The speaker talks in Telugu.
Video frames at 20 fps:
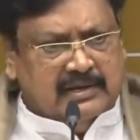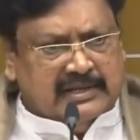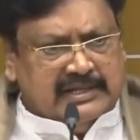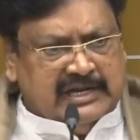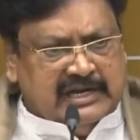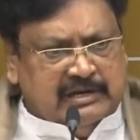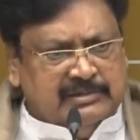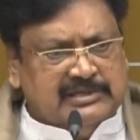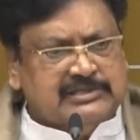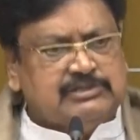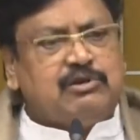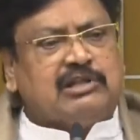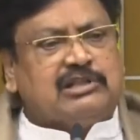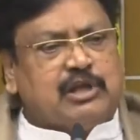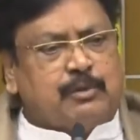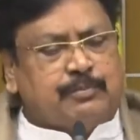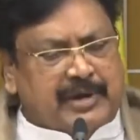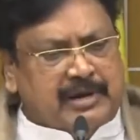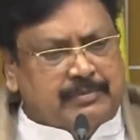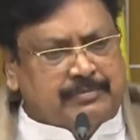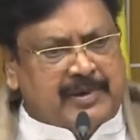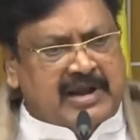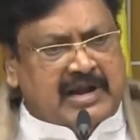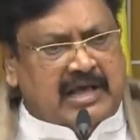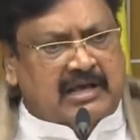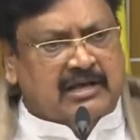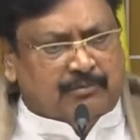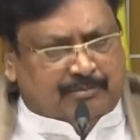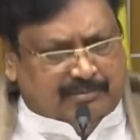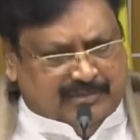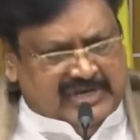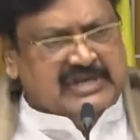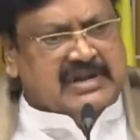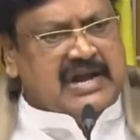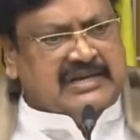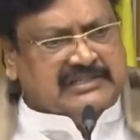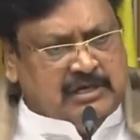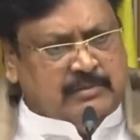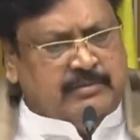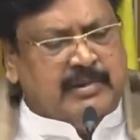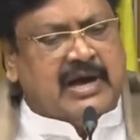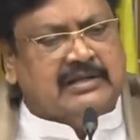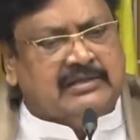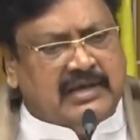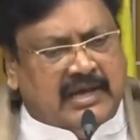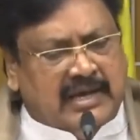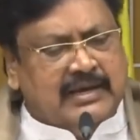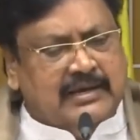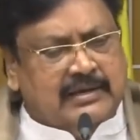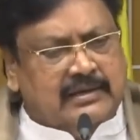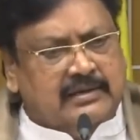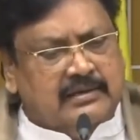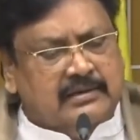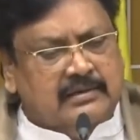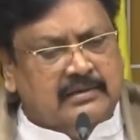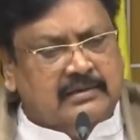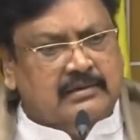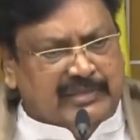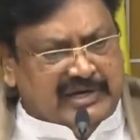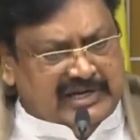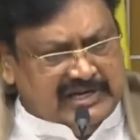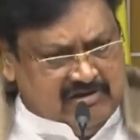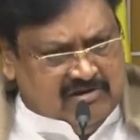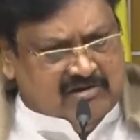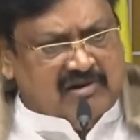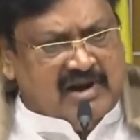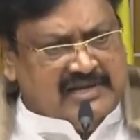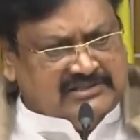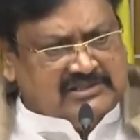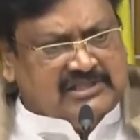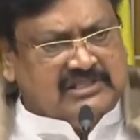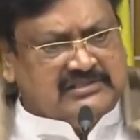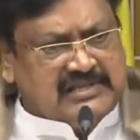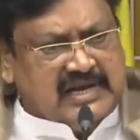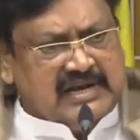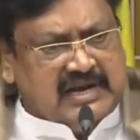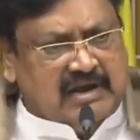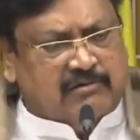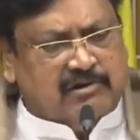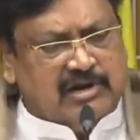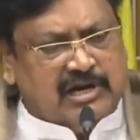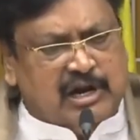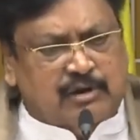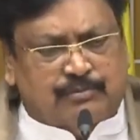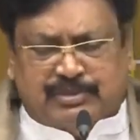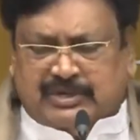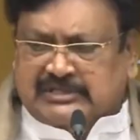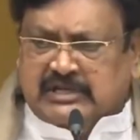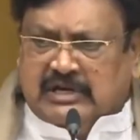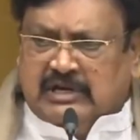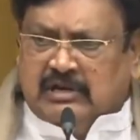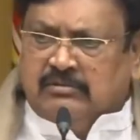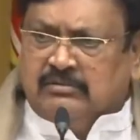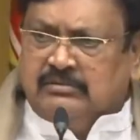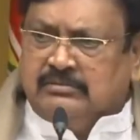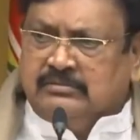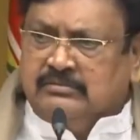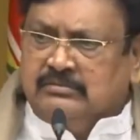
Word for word: ఏదైనా మీ సొంత పరిపాలన మీ రాజ్యమా అది మీకు ఎవరు రాసిచ్చారు ఎవరన్నా ప్రజలు